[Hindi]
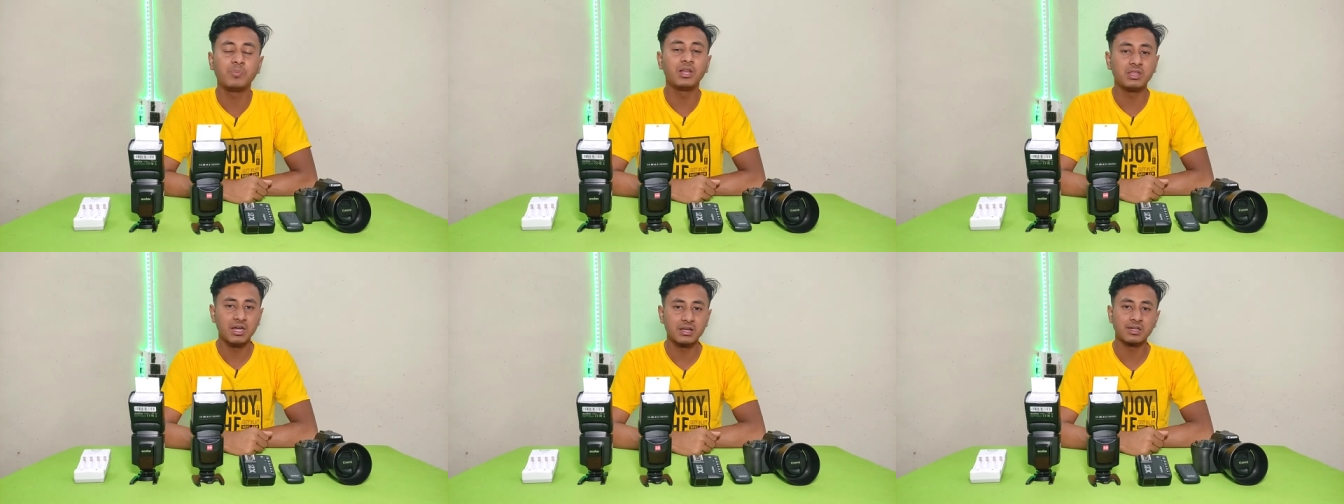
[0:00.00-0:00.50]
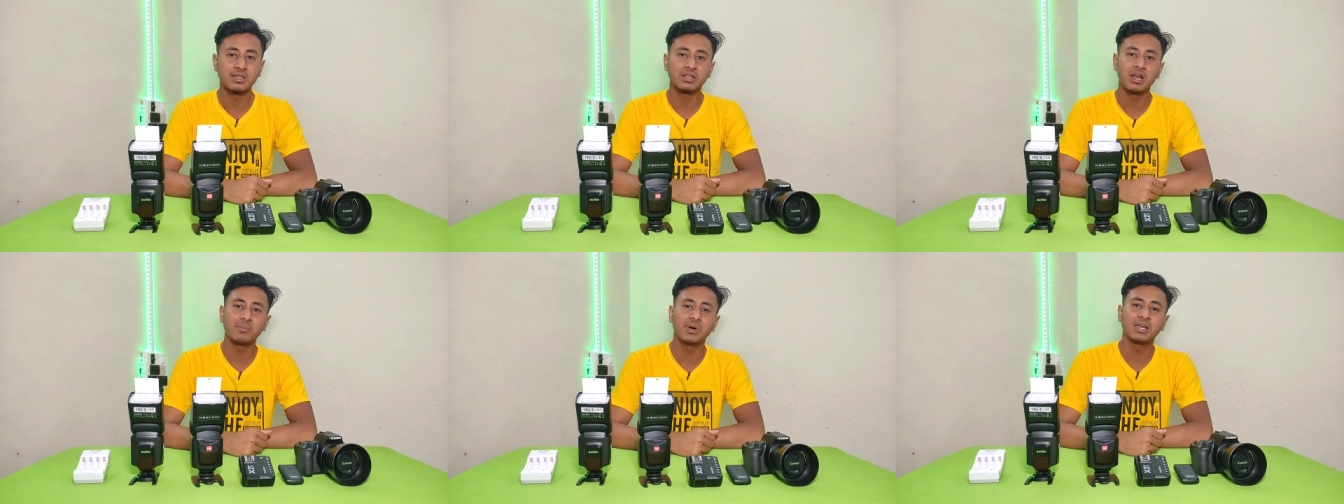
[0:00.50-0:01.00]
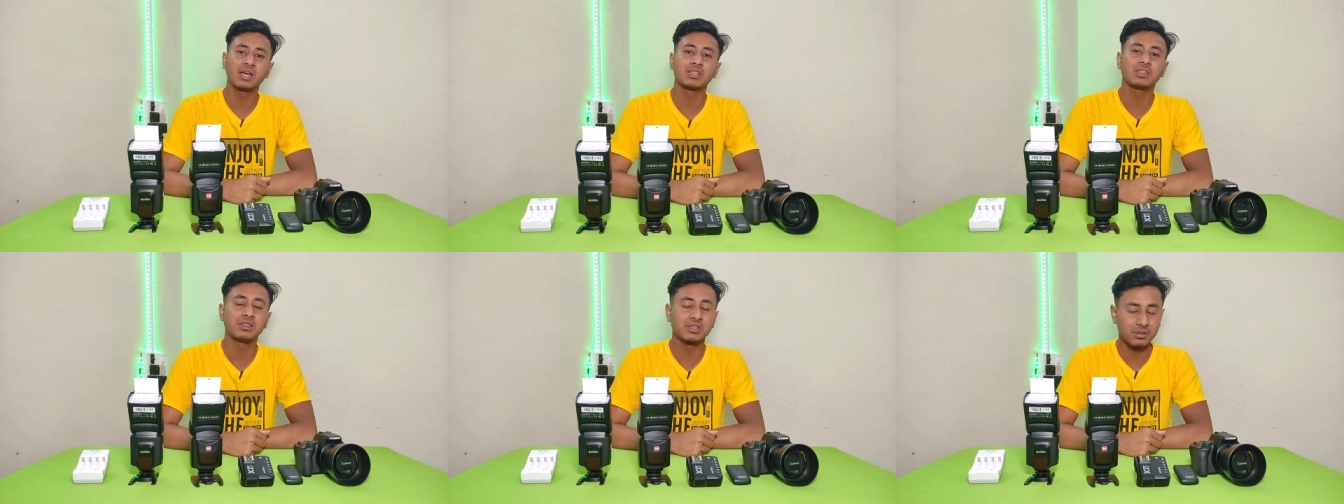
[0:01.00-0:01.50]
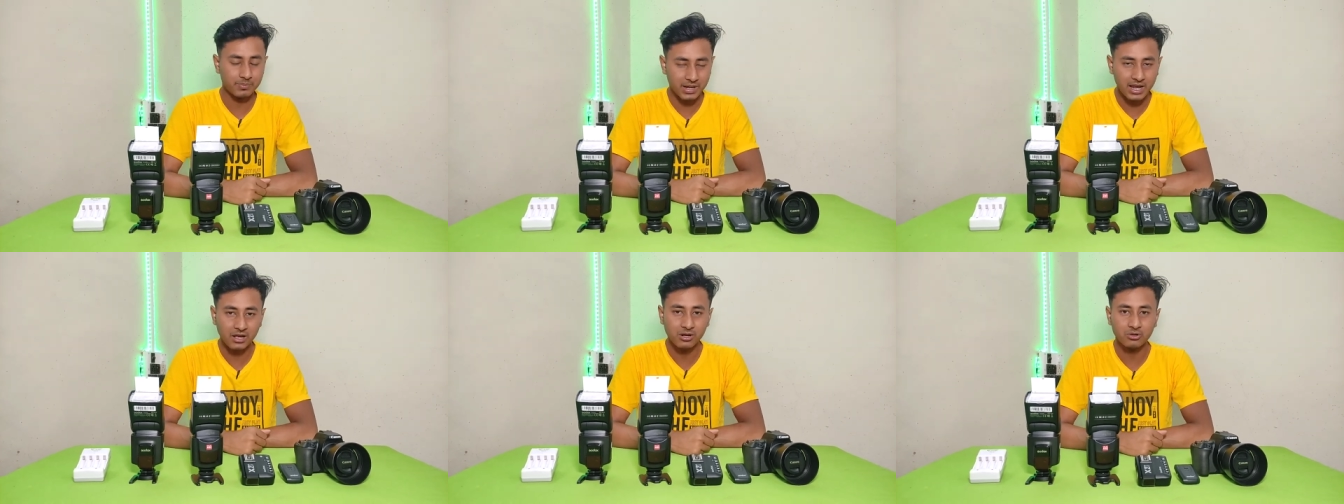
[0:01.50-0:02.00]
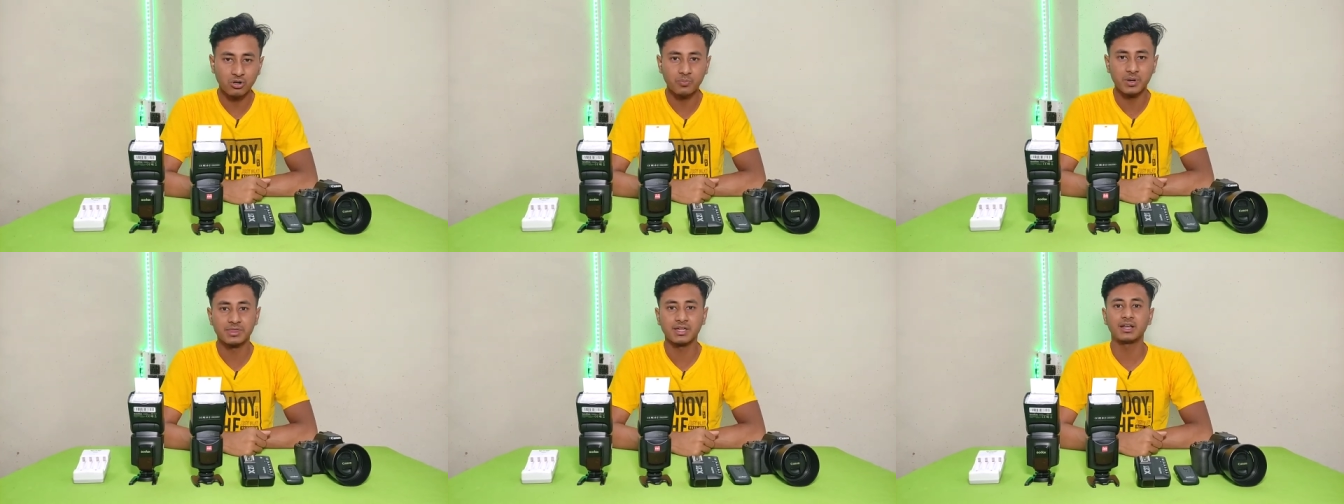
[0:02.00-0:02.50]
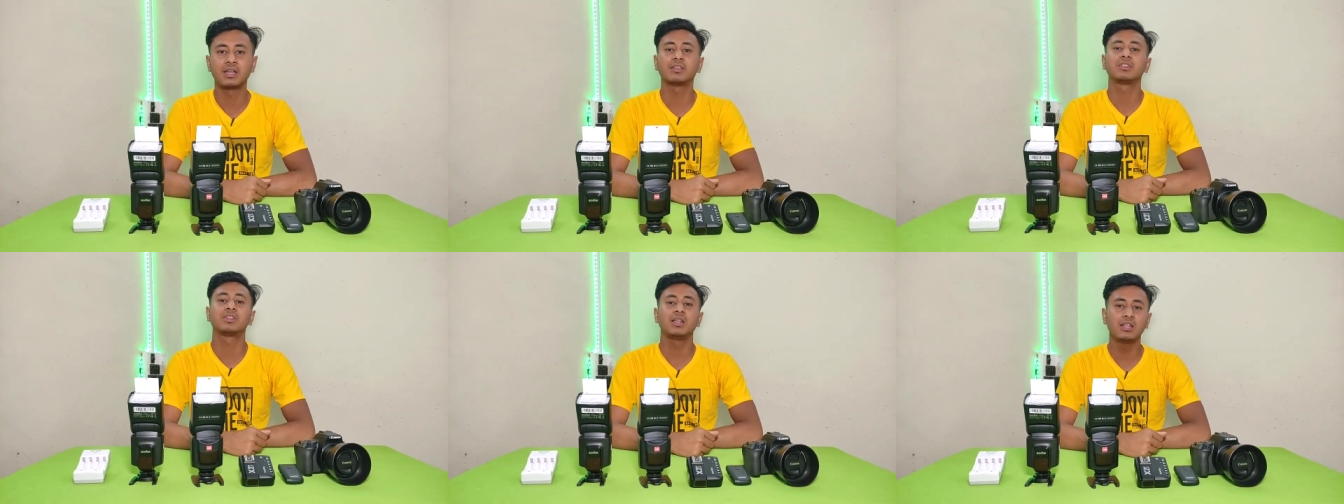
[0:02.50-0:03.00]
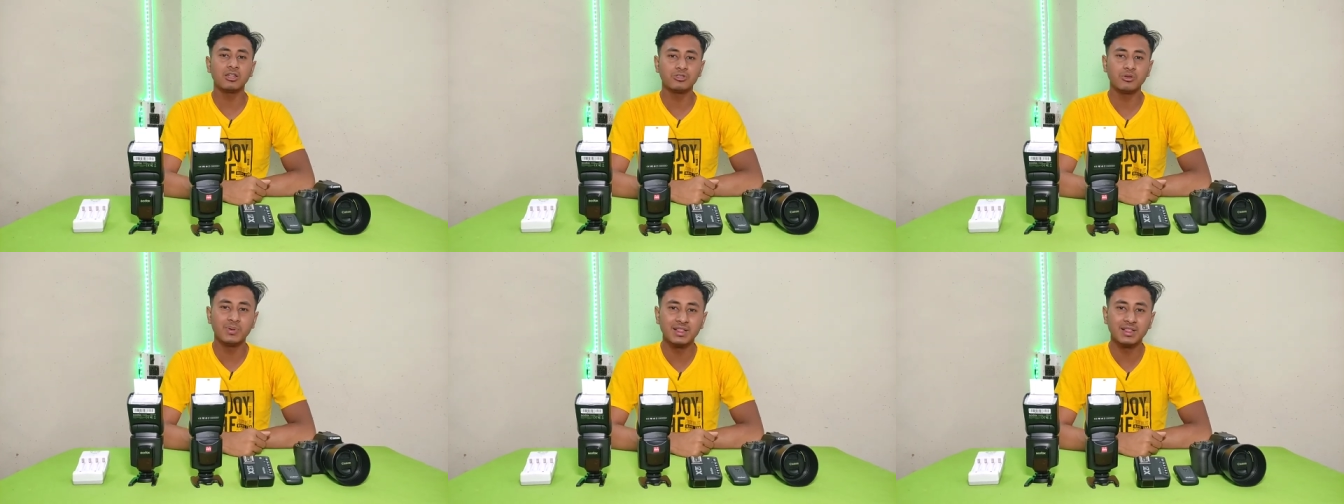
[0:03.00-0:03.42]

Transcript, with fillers: तो प्लीज़ यार सब्सक्राइब करने के साथ साथ बेलाइकन जरूर प्रेस करना तो चले दोस्तों